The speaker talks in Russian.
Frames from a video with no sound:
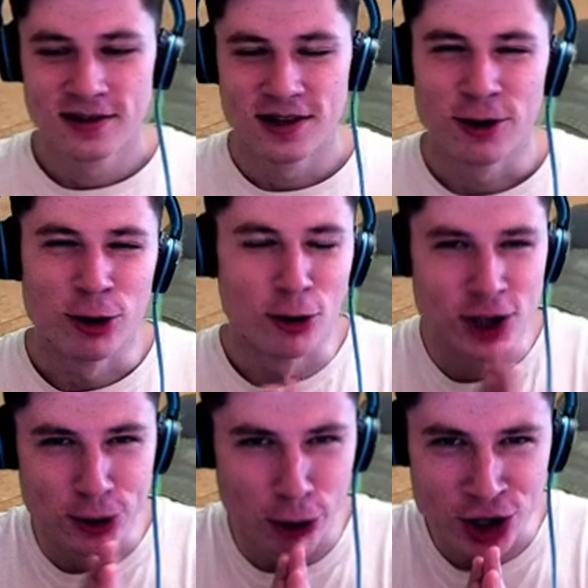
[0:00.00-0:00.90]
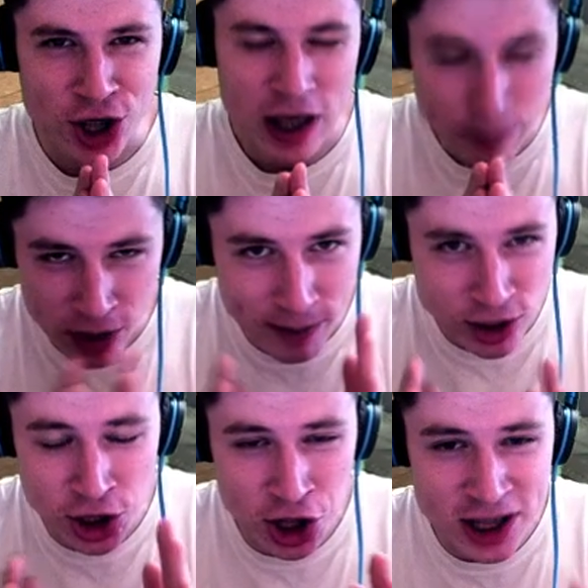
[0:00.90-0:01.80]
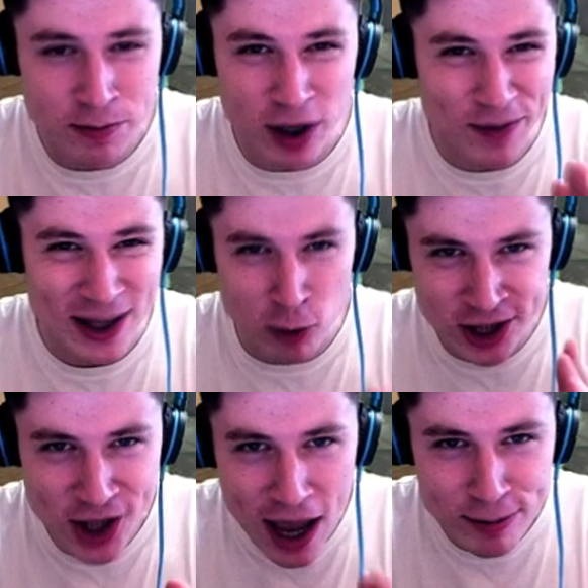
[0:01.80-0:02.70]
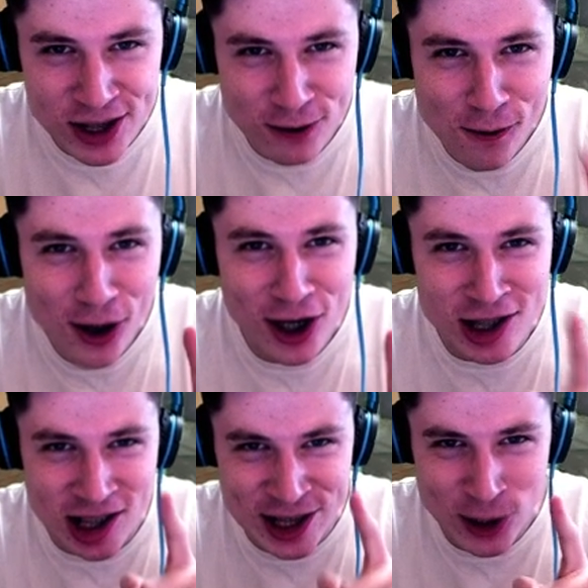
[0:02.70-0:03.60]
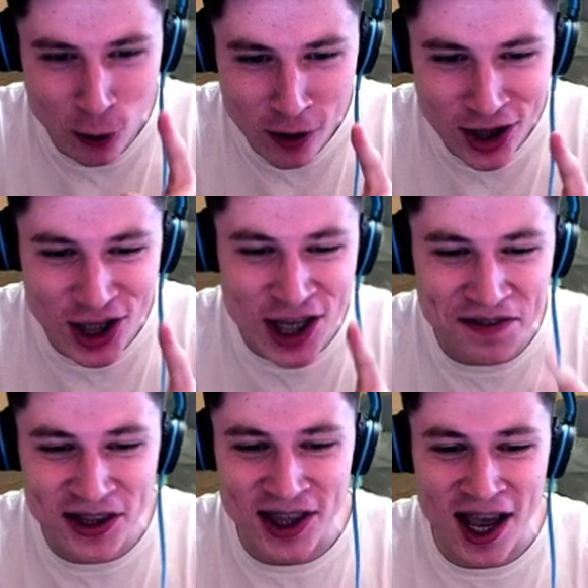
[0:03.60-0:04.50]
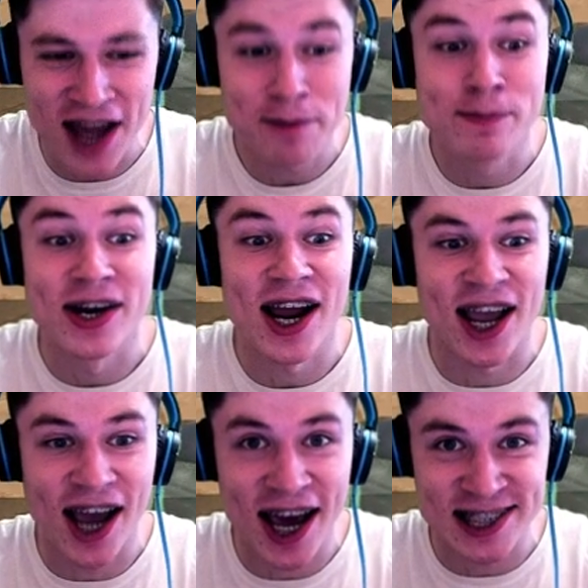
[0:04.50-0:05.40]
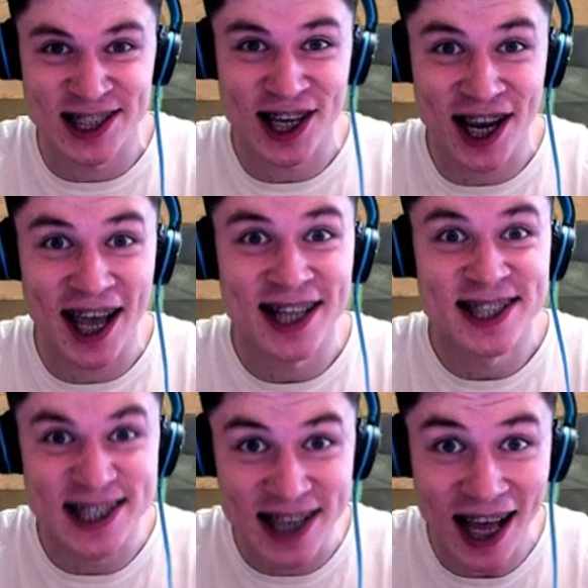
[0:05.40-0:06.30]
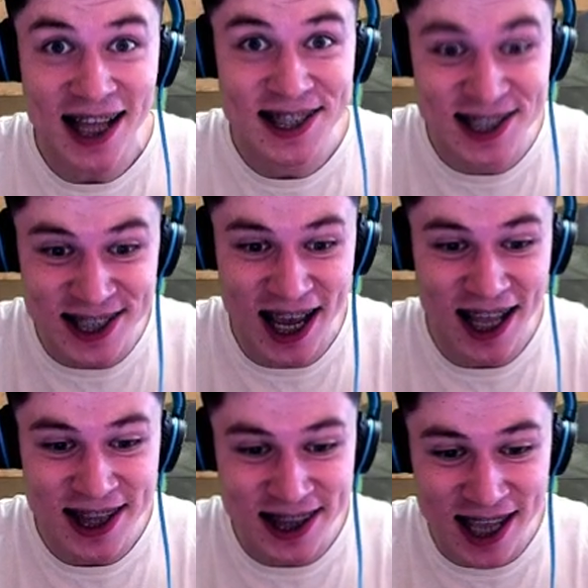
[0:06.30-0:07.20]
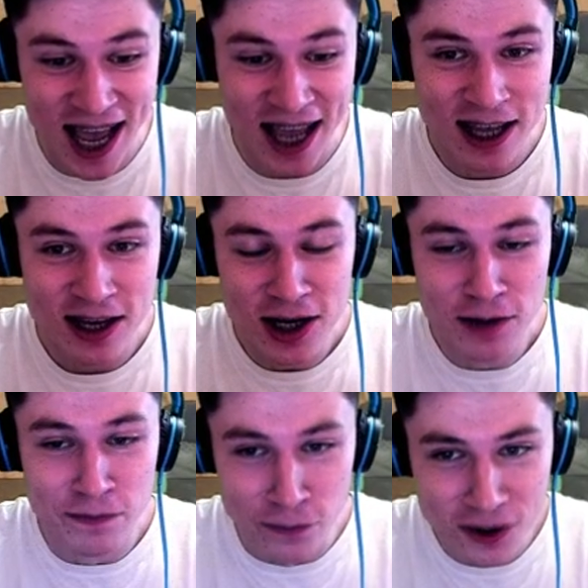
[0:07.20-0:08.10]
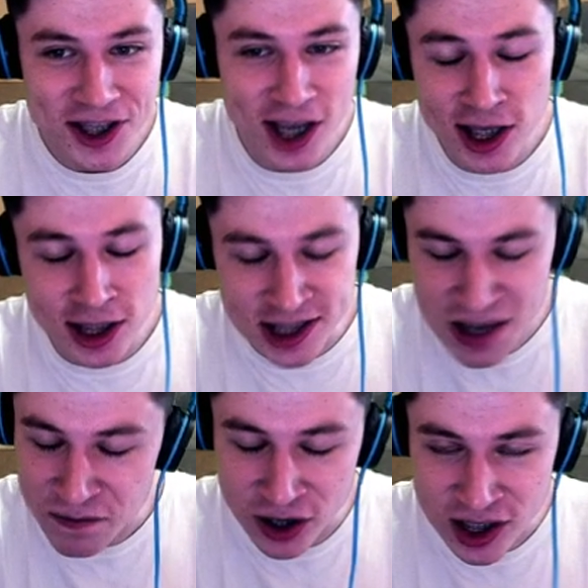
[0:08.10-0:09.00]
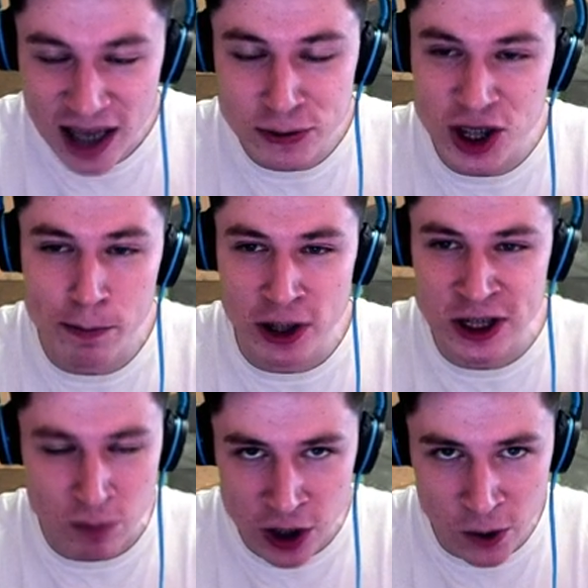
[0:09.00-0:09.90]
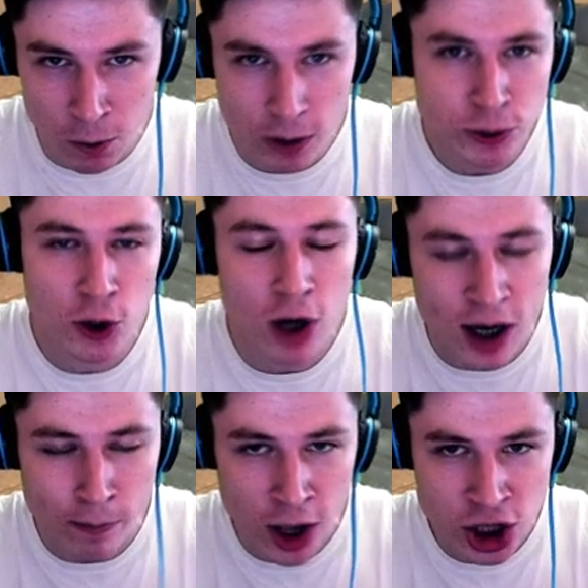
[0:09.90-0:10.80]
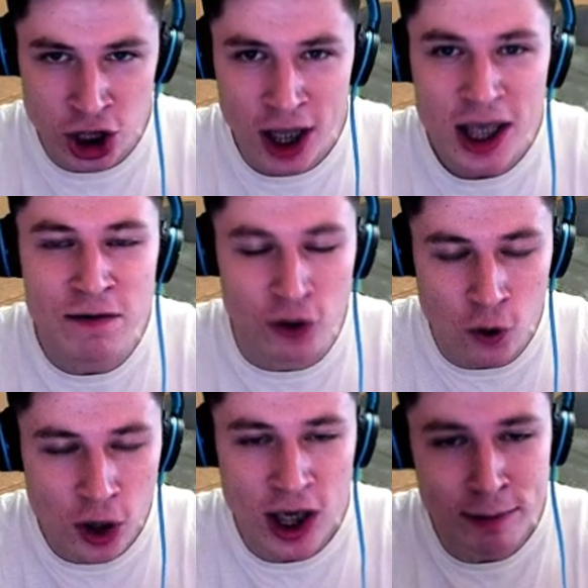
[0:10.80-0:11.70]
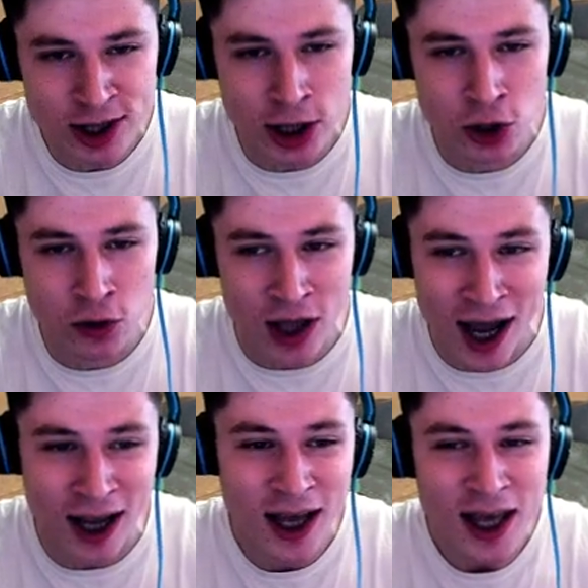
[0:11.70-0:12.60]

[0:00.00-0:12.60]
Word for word: Ну что же, и прямо сейчас мы, ребята, узнаем, сколько же стоит инвентарь проказника. Да, да, да. Вот эти цифры, я их всех просуммировал, все как обычно, и в итоге я вам скажу так.